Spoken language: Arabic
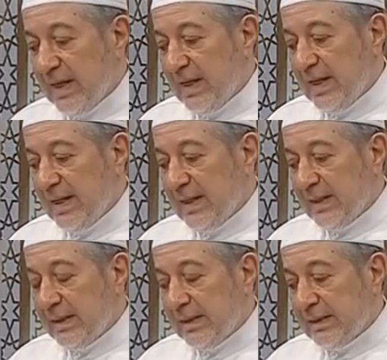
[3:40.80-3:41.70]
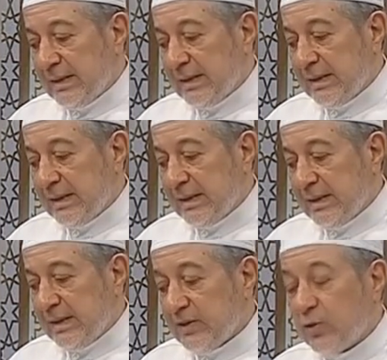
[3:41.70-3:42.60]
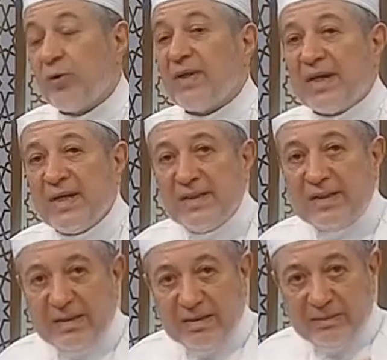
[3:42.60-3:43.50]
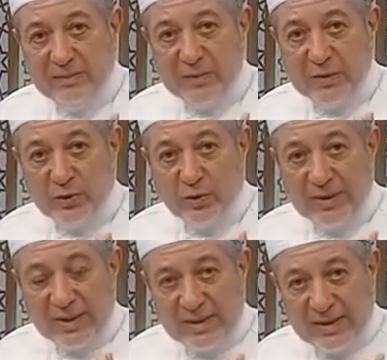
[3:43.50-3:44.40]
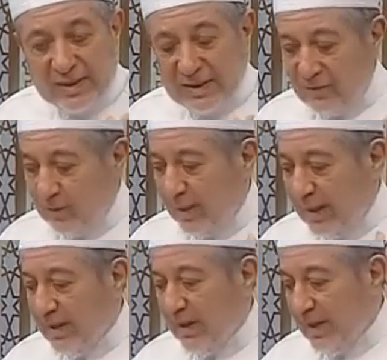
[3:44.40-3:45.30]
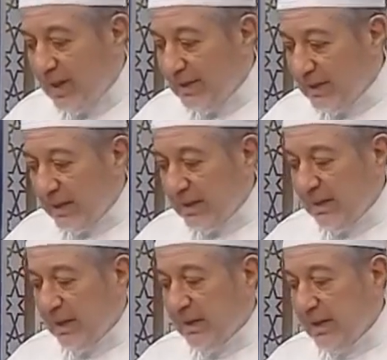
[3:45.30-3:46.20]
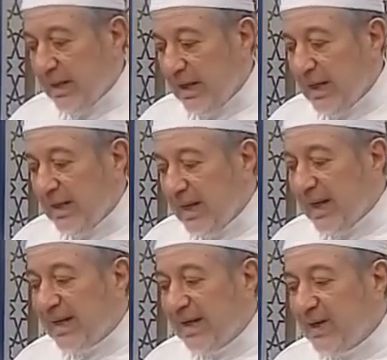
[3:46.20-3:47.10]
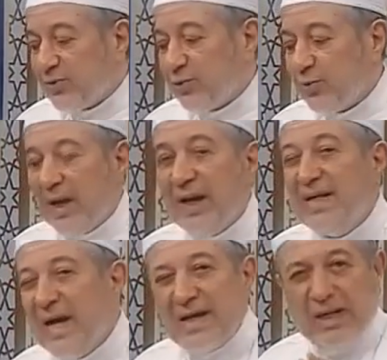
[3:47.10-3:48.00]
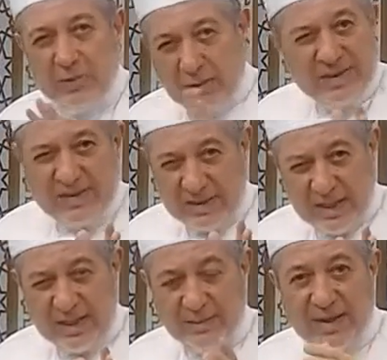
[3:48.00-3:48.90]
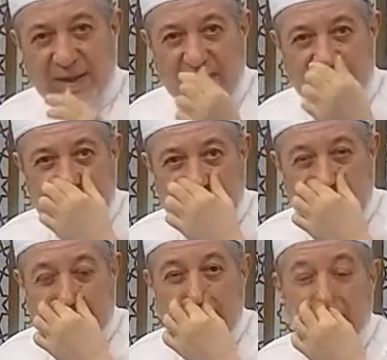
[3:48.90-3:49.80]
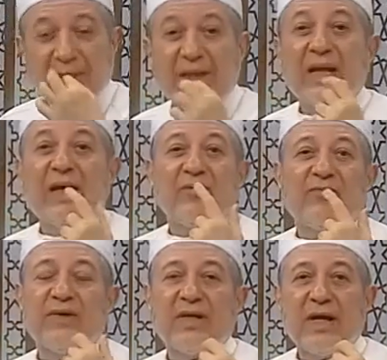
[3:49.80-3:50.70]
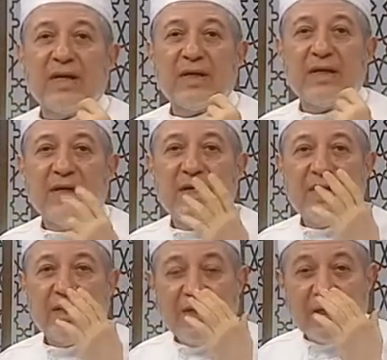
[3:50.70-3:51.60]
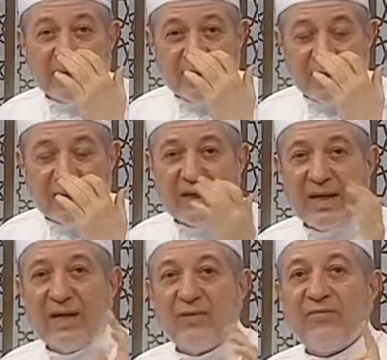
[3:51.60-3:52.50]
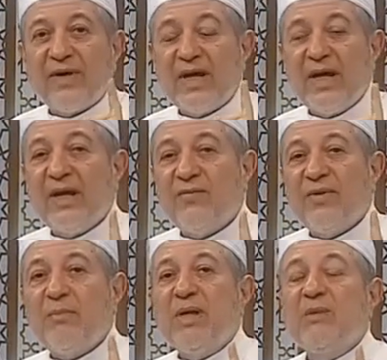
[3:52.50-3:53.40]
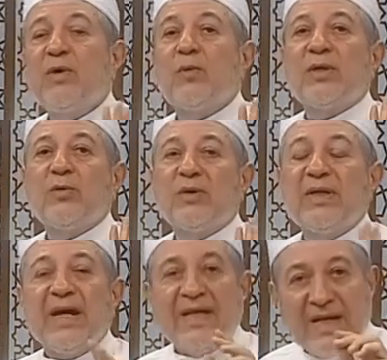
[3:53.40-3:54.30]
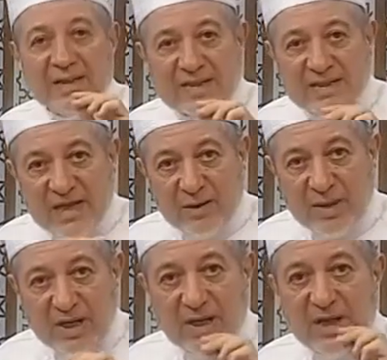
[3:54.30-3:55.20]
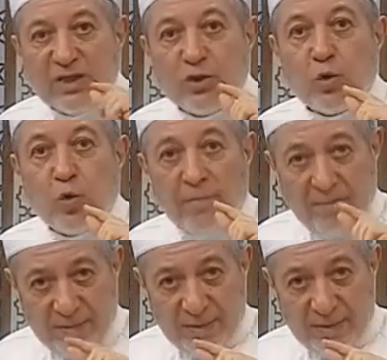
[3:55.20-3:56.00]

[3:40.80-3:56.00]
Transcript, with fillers: آه، صوتك ندي صوتك ندي سبحان اللي أعطاك يعني لكن أرجو أحيانا ليس دائما لا, لا تضغط على أنفك يا أخي لا تضغط على أنفك إلا في الميم والنون يعني لا تستعمل الخيشوم